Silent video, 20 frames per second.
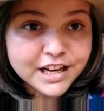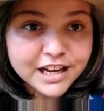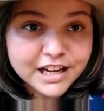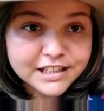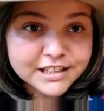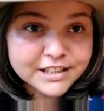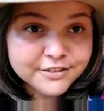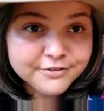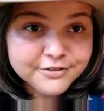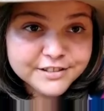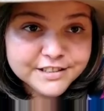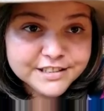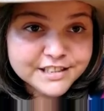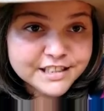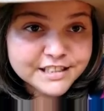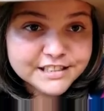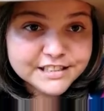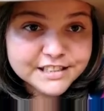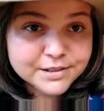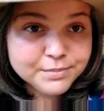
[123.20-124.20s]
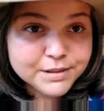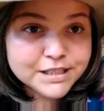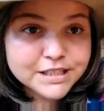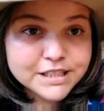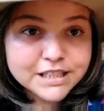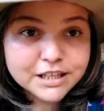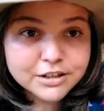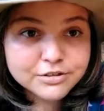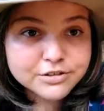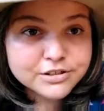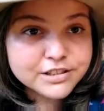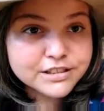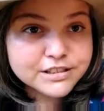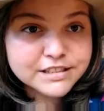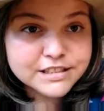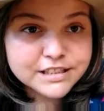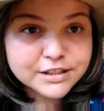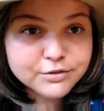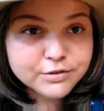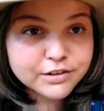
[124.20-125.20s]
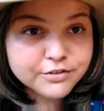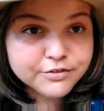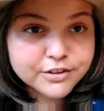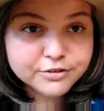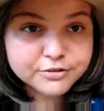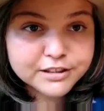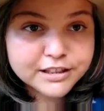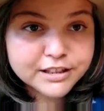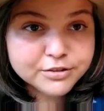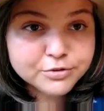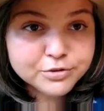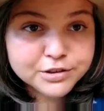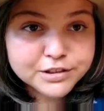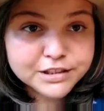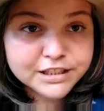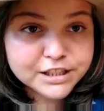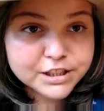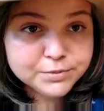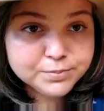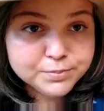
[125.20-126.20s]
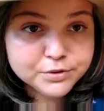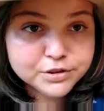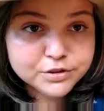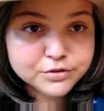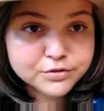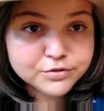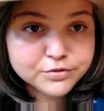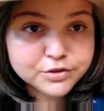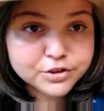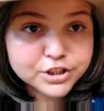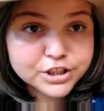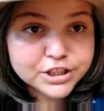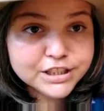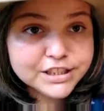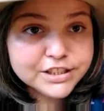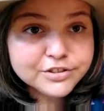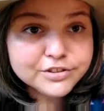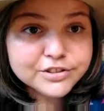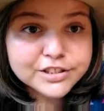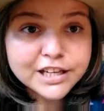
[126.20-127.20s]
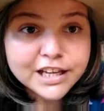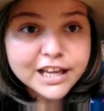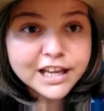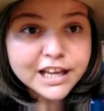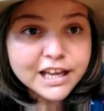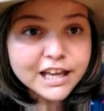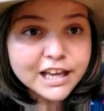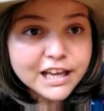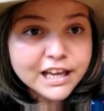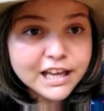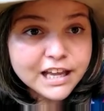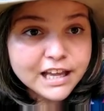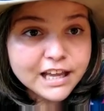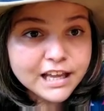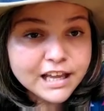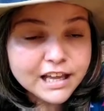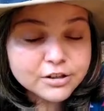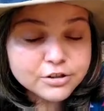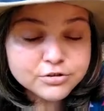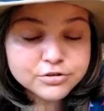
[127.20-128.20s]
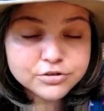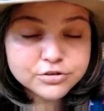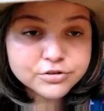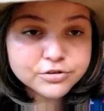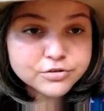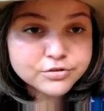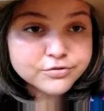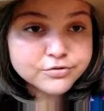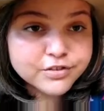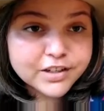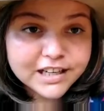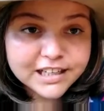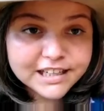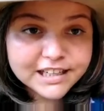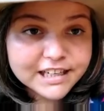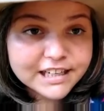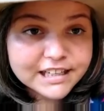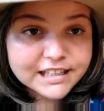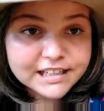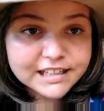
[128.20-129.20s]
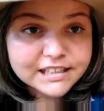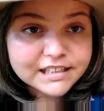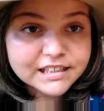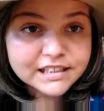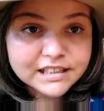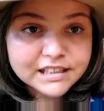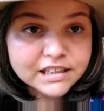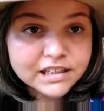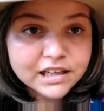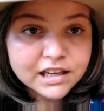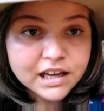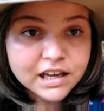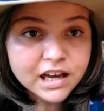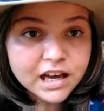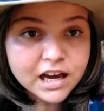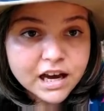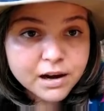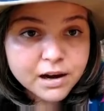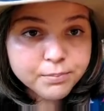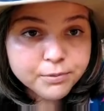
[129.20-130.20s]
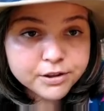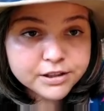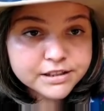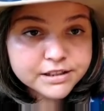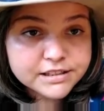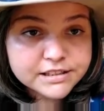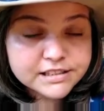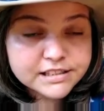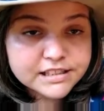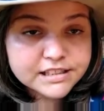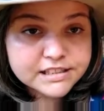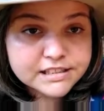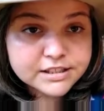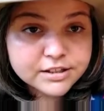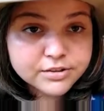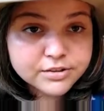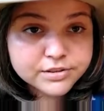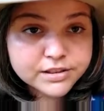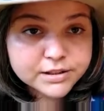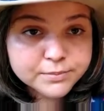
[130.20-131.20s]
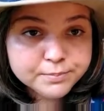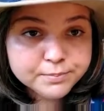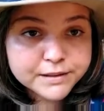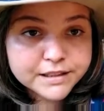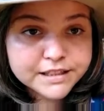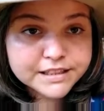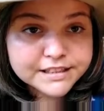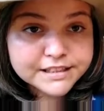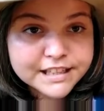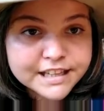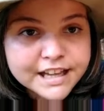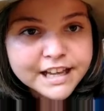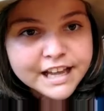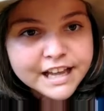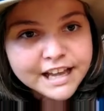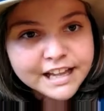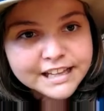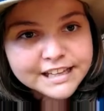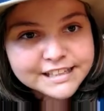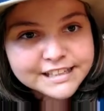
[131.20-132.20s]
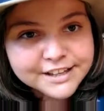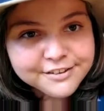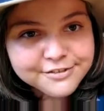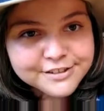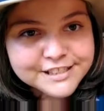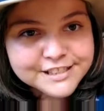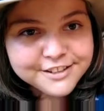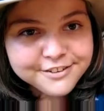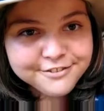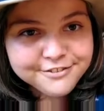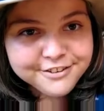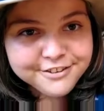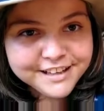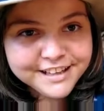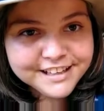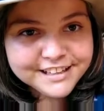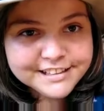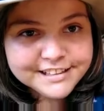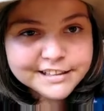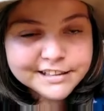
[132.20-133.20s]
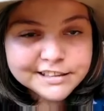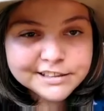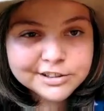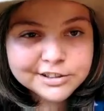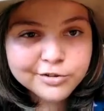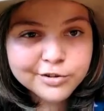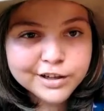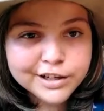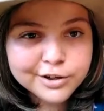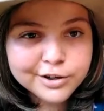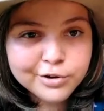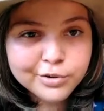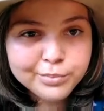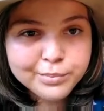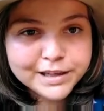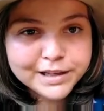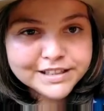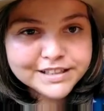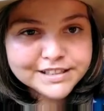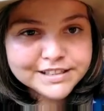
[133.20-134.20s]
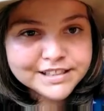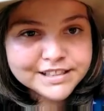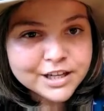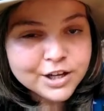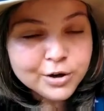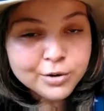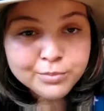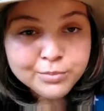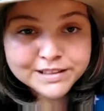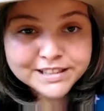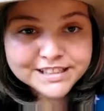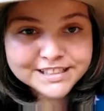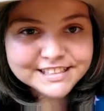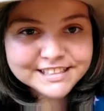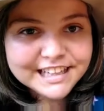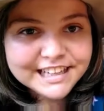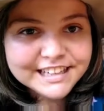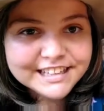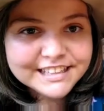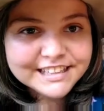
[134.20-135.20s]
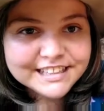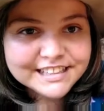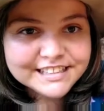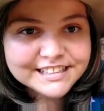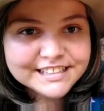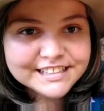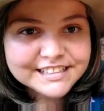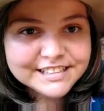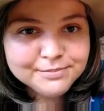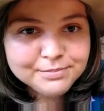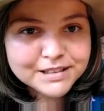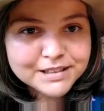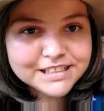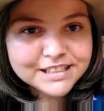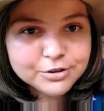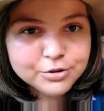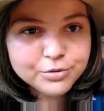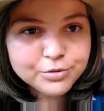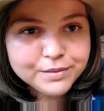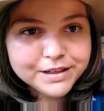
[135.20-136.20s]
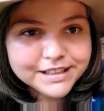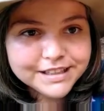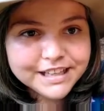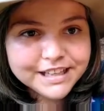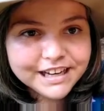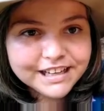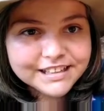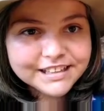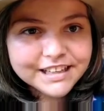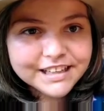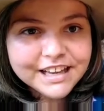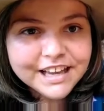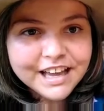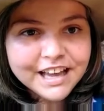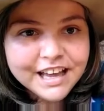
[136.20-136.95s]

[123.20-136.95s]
A deficiência também de cálcio e zinco, vai faltar nutriente para os seus frutinhos, é, vai cair. A polinização da planta, ela deve ser feita, então recomenda-se, uma das técnicas assim mais recomendada